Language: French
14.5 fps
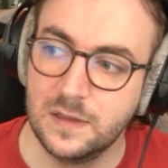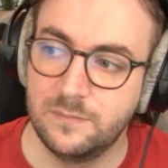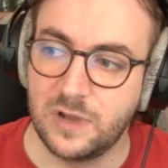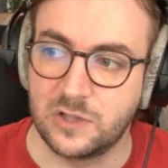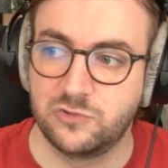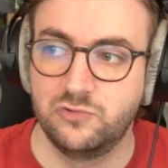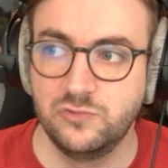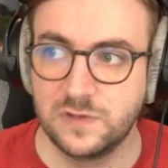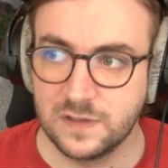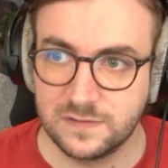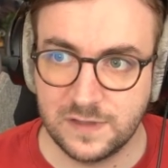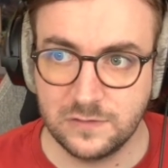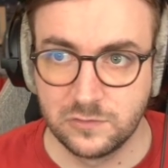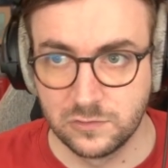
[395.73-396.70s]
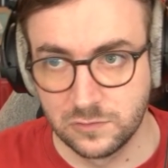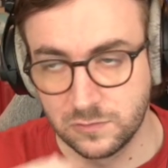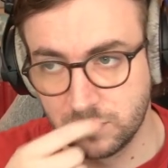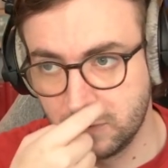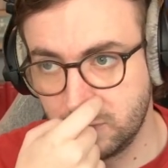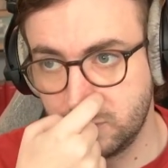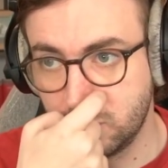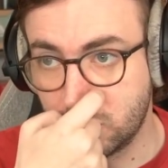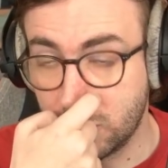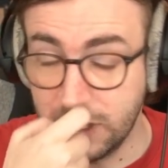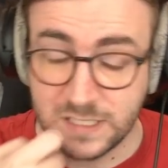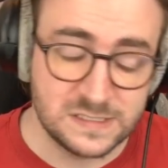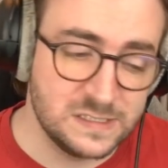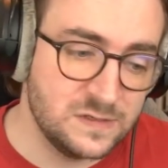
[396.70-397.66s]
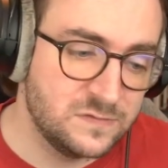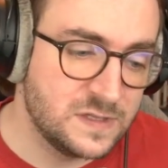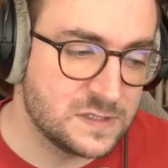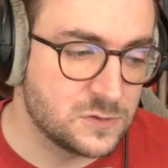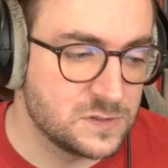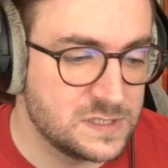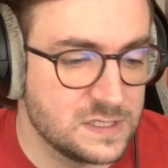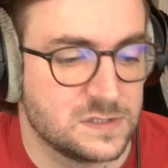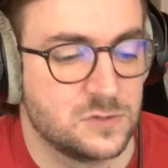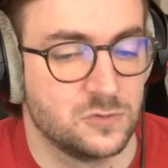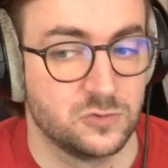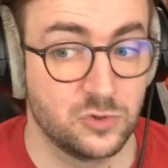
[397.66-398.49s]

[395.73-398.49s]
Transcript: par tout un tas de, collectifs, d'associations,